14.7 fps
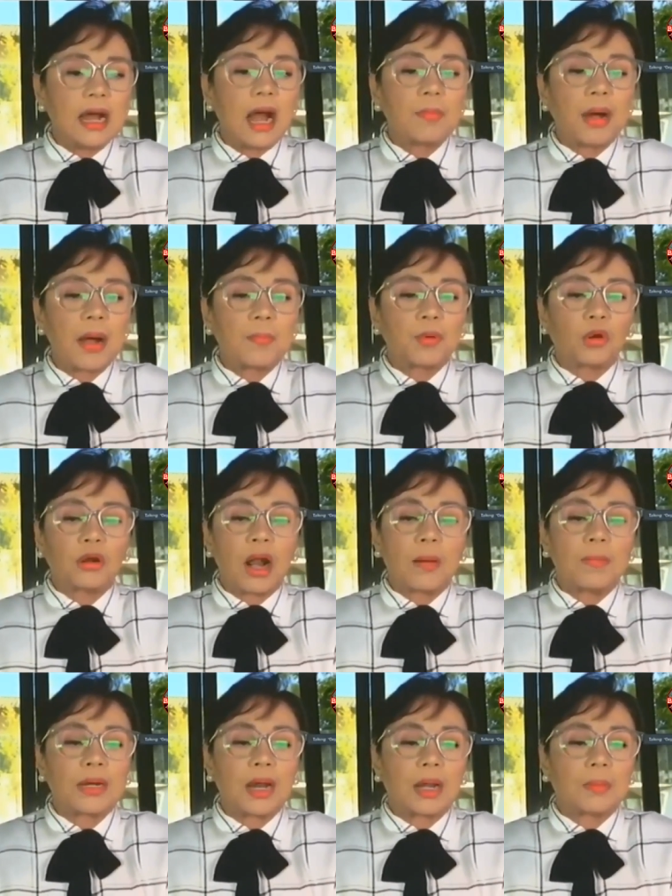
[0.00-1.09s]
ang mga
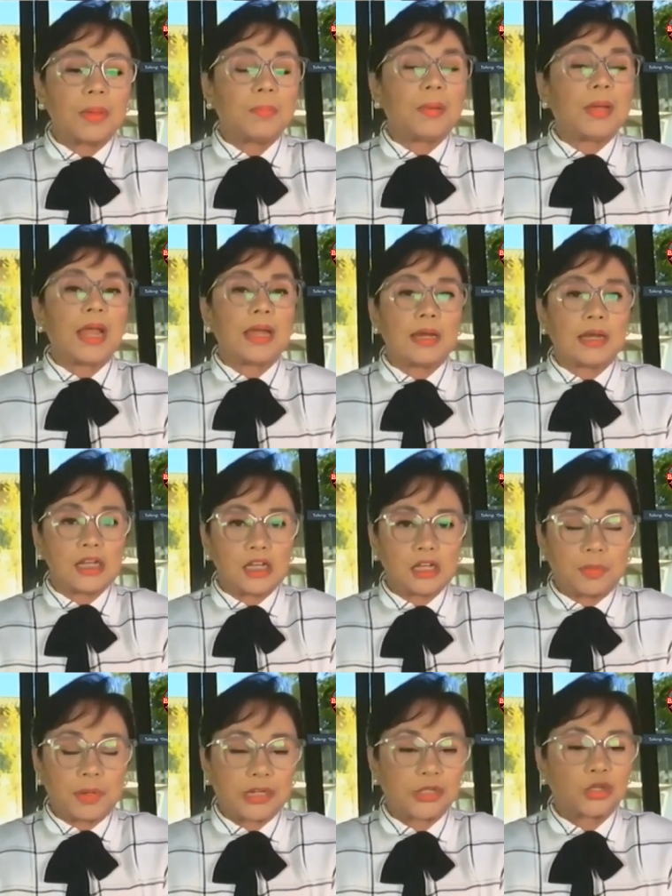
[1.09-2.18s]
programang nagbibigay ng
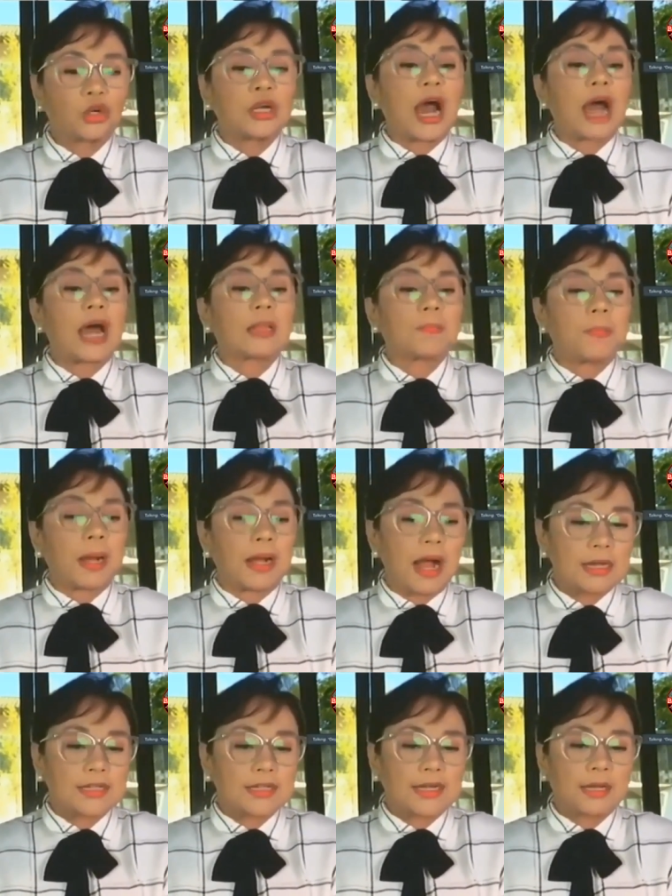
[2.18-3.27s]
inspirasyon at
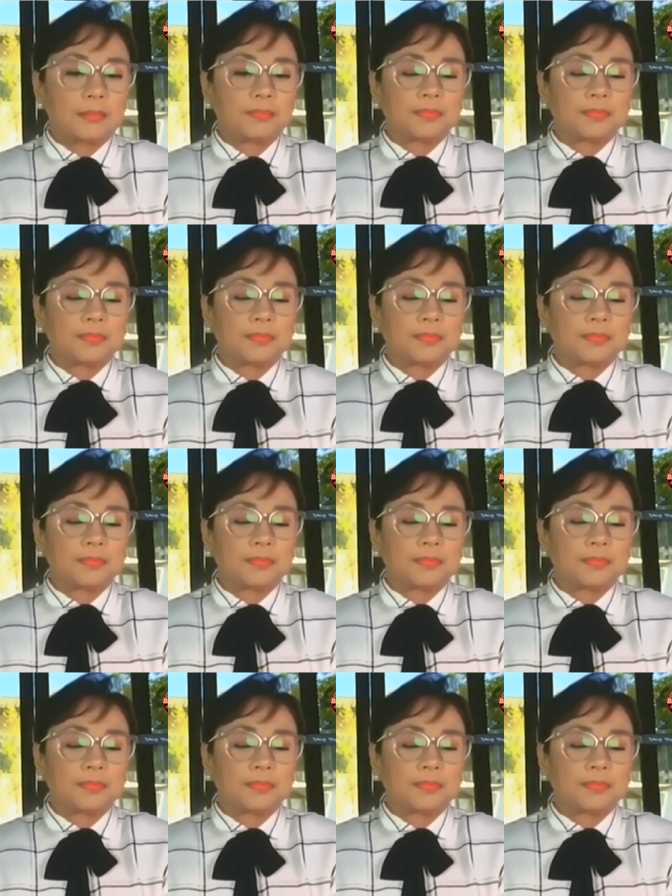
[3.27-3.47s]
pag-asa.